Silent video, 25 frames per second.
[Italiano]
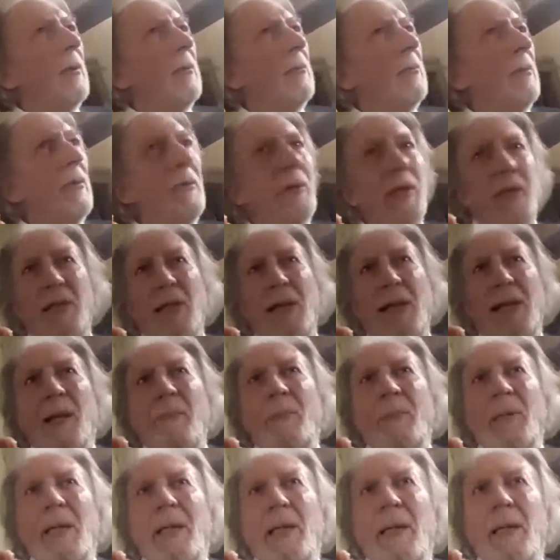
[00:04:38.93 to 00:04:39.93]
non riesco a
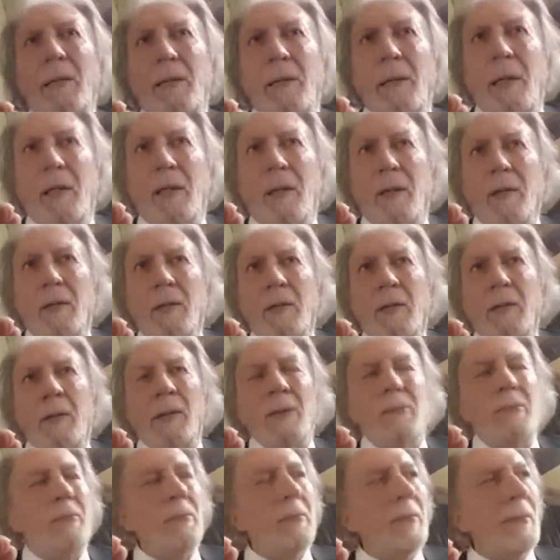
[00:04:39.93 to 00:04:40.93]
capire che cosa
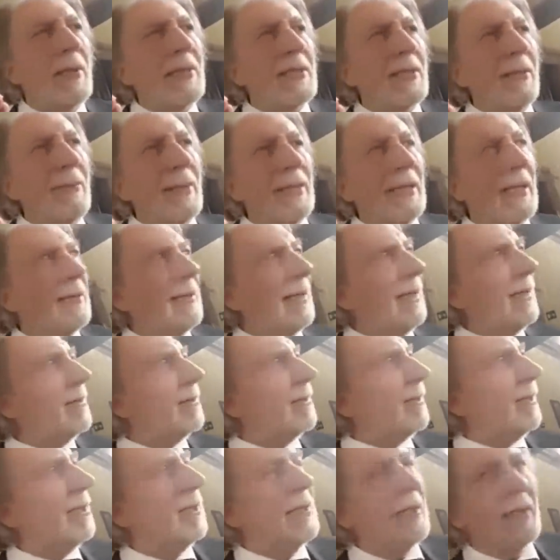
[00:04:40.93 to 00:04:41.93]
passa per la
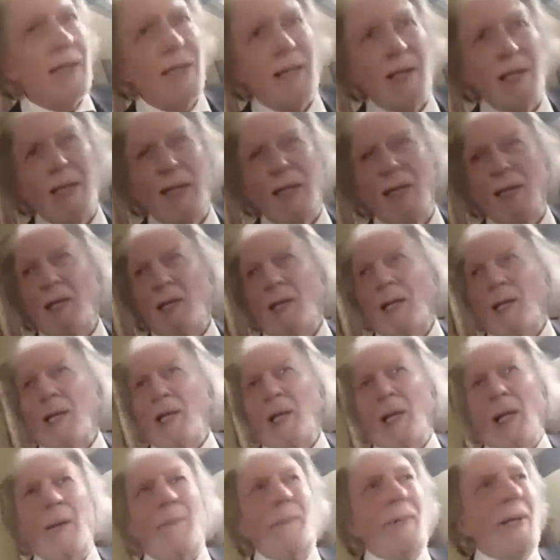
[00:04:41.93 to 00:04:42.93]
testa.
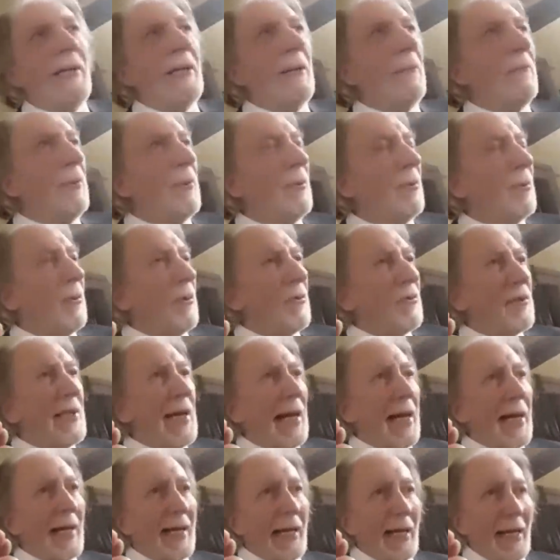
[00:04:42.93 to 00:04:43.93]
E per di più non
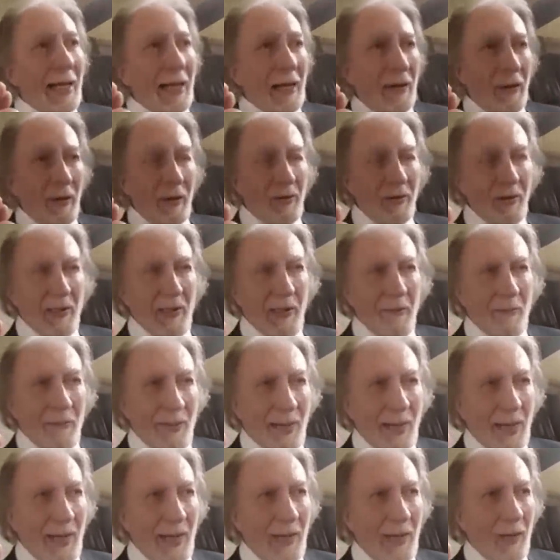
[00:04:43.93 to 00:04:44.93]
sa che la Corte
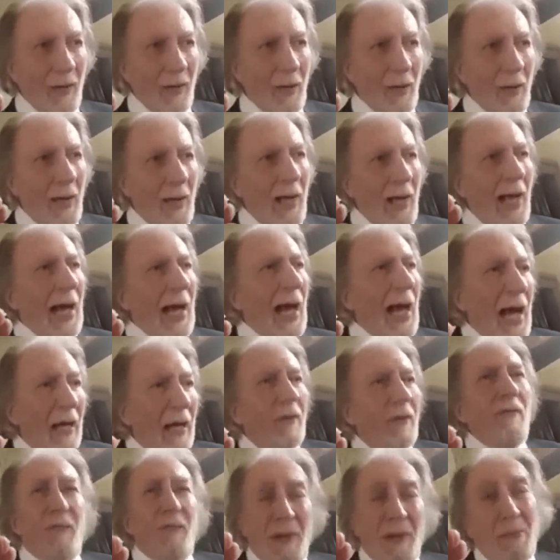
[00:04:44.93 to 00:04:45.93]
d'Appello ha
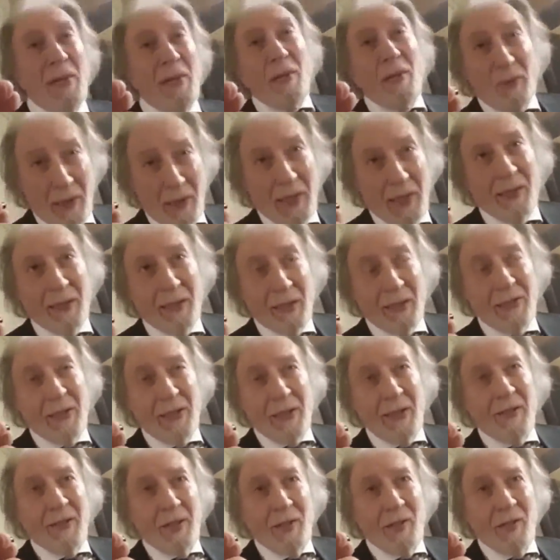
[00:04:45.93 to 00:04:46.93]
confermato che la
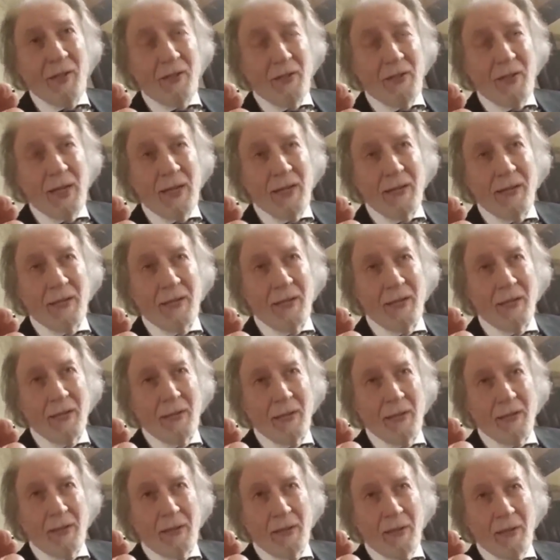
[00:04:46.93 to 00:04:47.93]
trattativa c'è stata
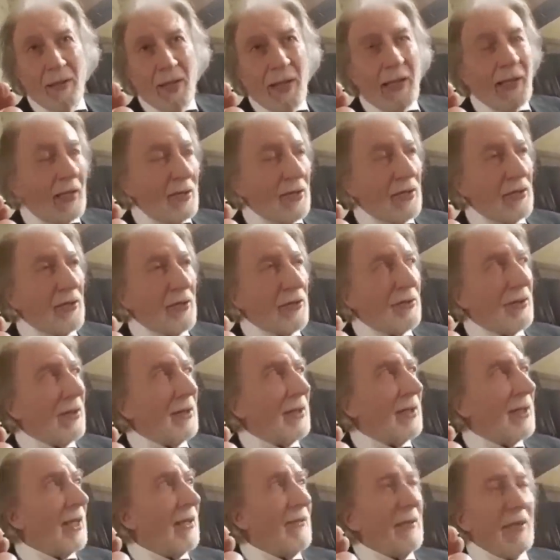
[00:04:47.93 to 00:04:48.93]
e che ci sono
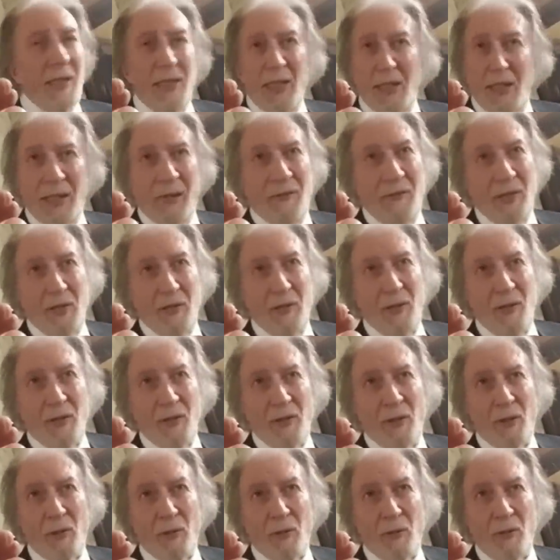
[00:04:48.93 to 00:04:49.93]
state gravissime deviazioni
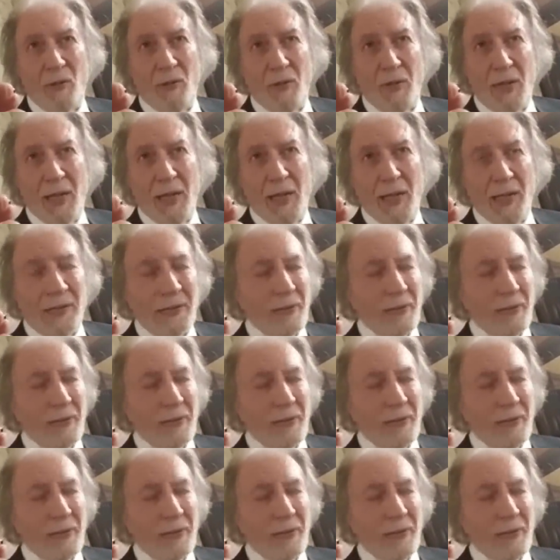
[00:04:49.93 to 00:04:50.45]
istituzionali.